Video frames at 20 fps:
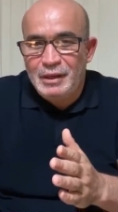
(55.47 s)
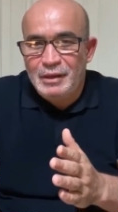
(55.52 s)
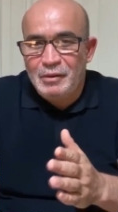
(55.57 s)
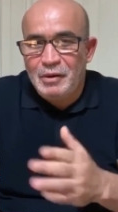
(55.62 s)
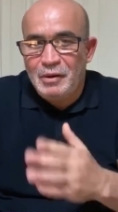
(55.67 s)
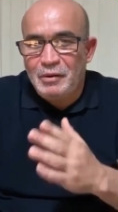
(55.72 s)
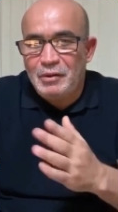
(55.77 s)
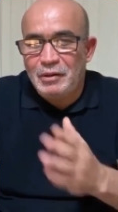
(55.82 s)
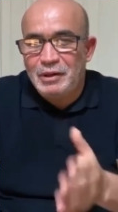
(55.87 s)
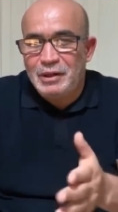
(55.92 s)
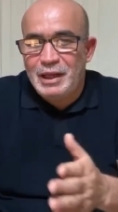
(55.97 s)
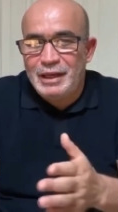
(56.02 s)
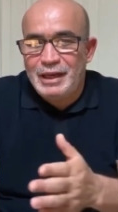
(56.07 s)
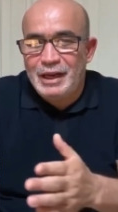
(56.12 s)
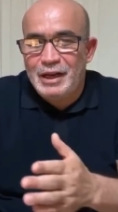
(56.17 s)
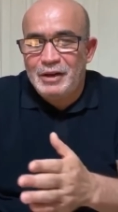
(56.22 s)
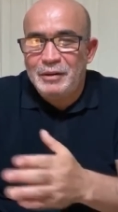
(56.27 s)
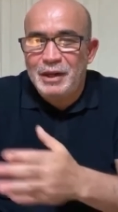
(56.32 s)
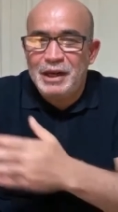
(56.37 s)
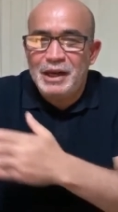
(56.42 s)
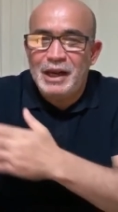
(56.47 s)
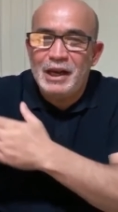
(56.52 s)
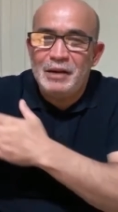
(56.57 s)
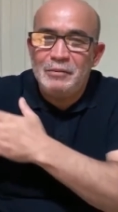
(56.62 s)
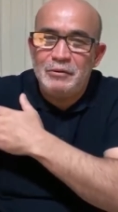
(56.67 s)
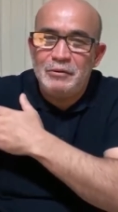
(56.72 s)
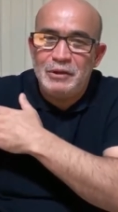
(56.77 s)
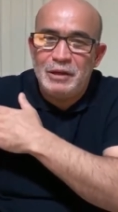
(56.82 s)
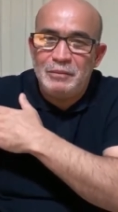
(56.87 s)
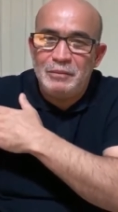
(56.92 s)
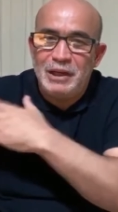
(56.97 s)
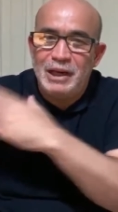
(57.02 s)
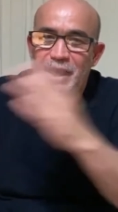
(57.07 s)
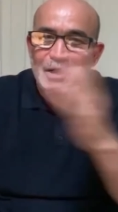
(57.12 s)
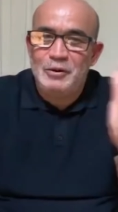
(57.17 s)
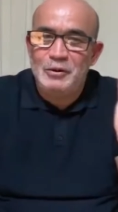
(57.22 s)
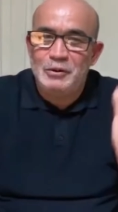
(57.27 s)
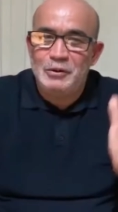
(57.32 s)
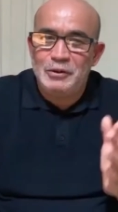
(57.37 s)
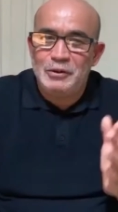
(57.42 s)
وقلت انهم ينهبون بلا
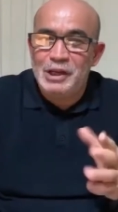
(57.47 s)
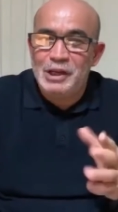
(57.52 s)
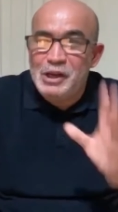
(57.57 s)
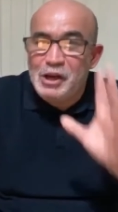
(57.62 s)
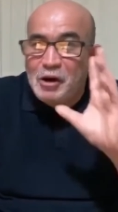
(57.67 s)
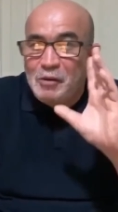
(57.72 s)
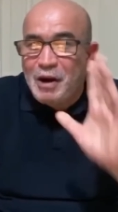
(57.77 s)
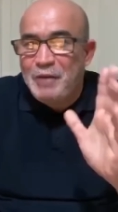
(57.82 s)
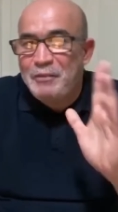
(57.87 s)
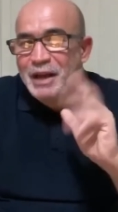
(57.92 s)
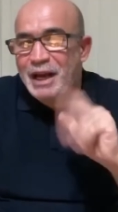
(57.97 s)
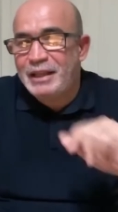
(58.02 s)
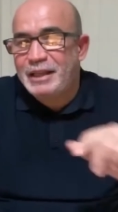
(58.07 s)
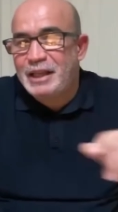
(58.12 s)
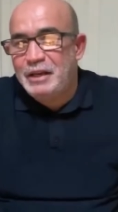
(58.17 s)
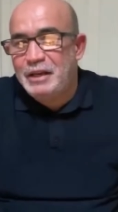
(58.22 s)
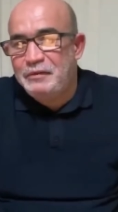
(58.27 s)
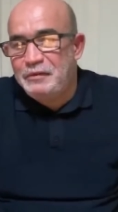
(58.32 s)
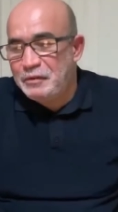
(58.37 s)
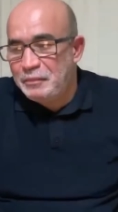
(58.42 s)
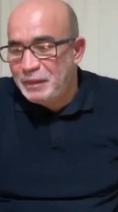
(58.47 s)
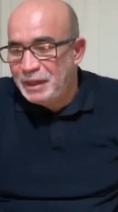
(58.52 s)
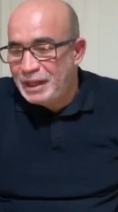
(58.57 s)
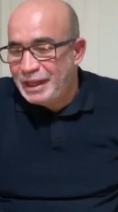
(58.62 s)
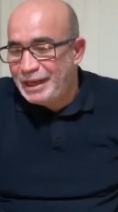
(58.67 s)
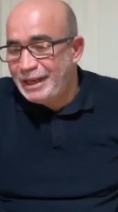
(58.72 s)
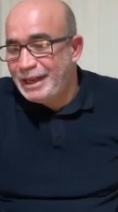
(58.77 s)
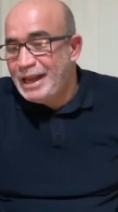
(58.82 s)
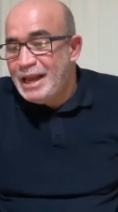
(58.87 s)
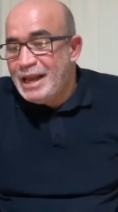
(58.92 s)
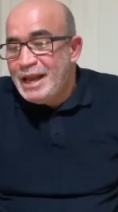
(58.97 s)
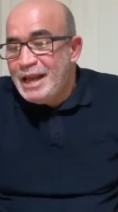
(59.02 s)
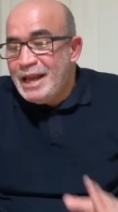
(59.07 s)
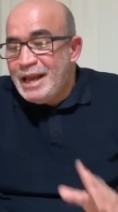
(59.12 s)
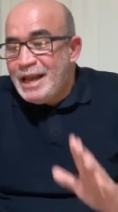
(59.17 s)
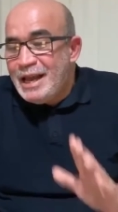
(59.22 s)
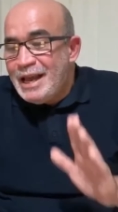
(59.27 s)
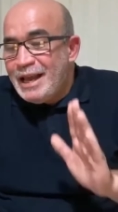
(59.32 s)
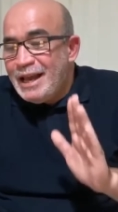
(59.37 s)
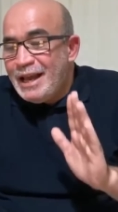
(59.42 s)
حدود اليوم هم يعترفون بذلك
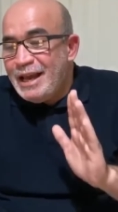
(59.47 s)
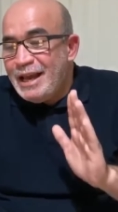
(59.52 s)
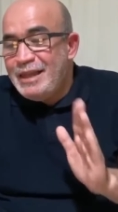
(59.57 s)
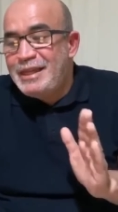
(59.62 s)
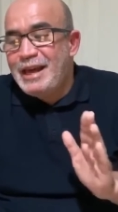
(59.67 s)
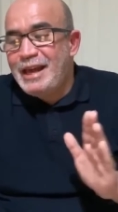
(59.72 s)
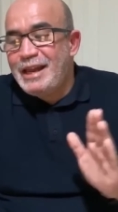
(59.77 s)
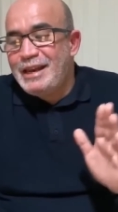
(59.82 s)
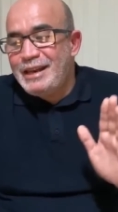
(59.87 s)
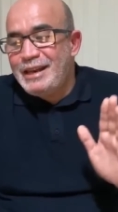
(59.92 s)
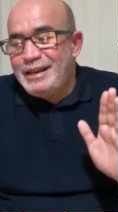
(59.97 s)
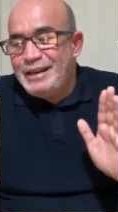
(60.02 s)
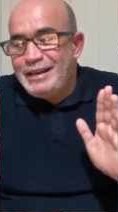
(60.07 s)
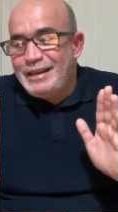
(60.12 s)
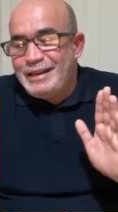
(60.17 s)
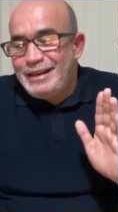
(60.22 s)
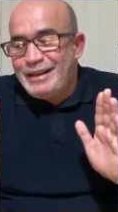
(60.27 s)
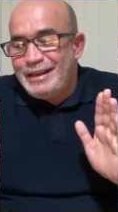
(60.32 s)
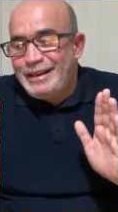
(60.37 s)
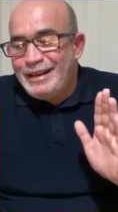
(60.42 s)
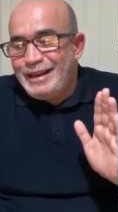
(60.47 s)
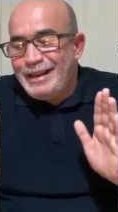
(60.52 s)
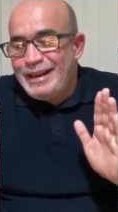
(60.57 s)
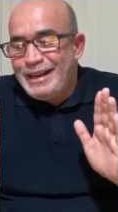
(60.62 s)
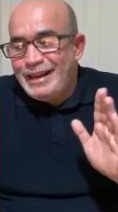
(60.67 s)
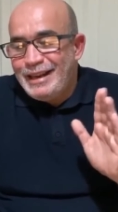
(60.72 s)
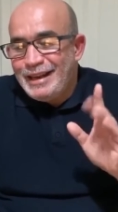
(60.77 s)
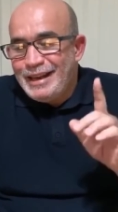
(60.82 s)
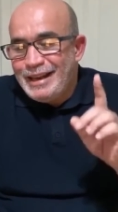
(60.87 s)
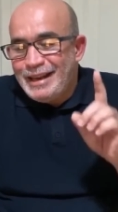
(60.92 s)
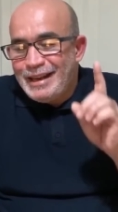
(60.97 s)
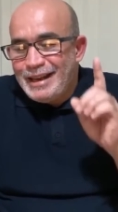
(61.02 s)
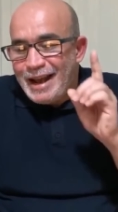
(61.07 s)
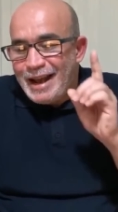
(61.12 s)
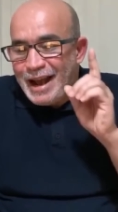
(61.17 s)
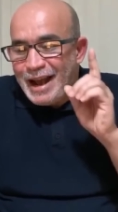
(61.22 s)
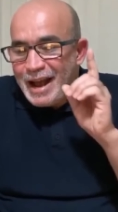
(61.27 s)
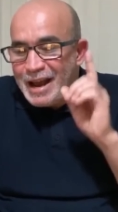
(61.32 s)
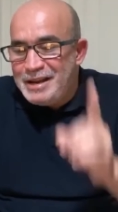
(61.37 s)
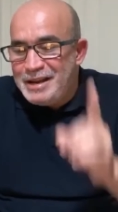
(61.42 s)
اذا
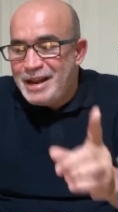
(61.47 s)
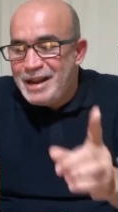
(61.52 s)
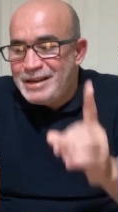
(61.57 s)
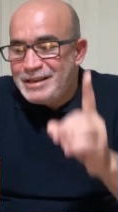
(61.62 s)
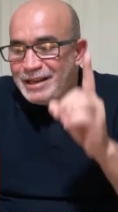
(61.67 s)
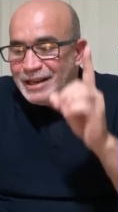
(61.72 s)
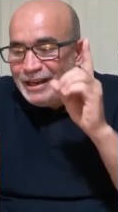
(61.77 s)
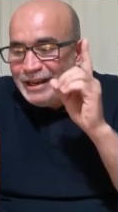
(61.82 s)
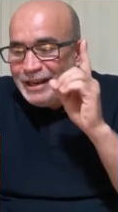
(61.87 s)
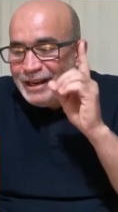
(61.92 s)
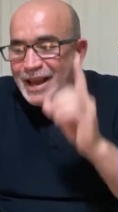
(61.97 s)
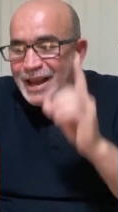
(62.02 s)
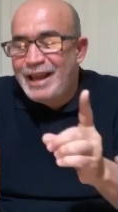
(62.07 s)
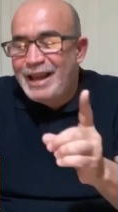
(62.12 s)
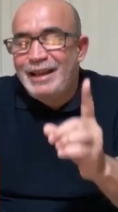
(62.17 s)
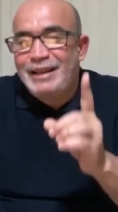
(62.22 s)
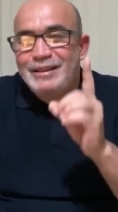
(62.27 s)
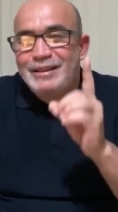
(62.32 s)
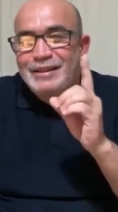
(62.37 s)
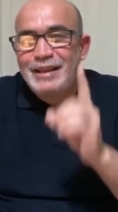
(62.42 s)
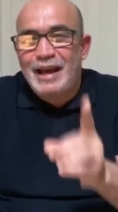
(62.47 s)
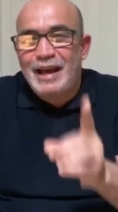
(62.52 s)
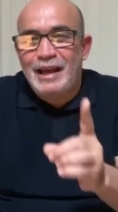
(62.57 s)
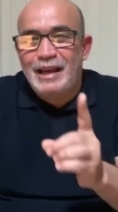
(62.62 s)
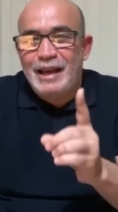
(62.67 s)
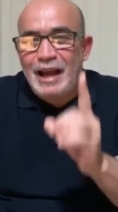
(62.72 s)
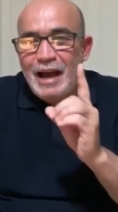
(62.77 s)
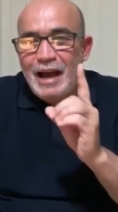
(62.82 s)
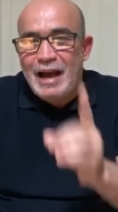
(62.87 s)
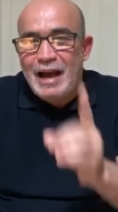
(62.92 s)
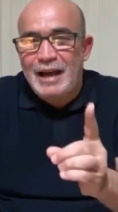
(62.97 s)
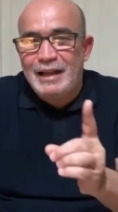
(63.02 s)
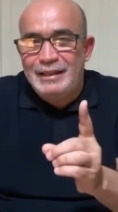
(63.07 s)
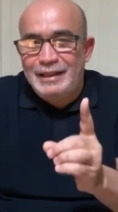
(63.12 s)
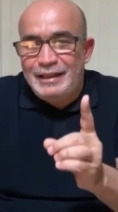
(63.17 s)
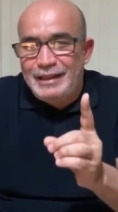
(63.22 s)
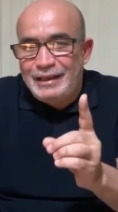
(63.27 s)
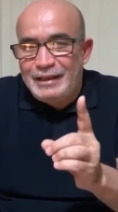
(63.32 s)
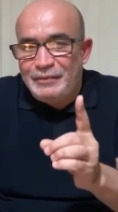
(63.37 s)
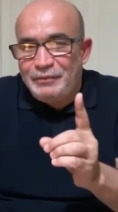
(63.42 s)
عن نجل القايد صالح
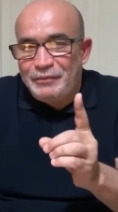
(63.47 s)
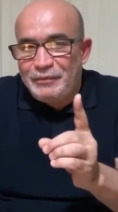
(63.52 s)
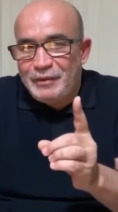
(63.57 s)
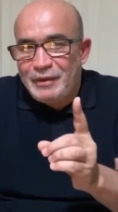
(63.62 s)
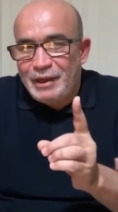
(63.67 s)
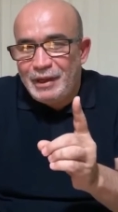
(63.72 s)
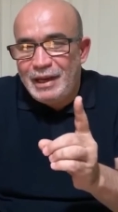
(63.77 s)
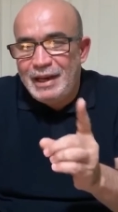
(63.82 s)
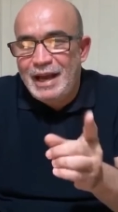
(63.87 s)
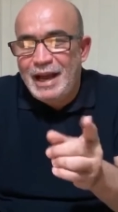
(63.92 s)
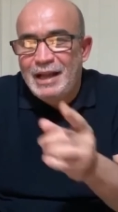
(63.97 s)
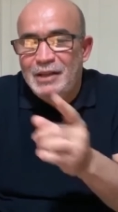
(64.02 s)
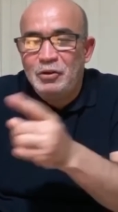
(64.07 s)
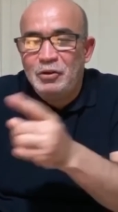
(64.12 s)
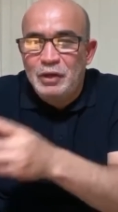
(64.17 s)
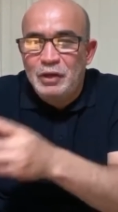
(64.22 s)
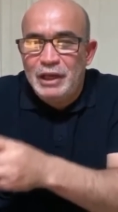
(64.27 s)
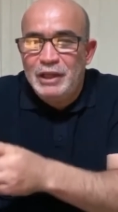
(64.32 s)
عادل اللي عنده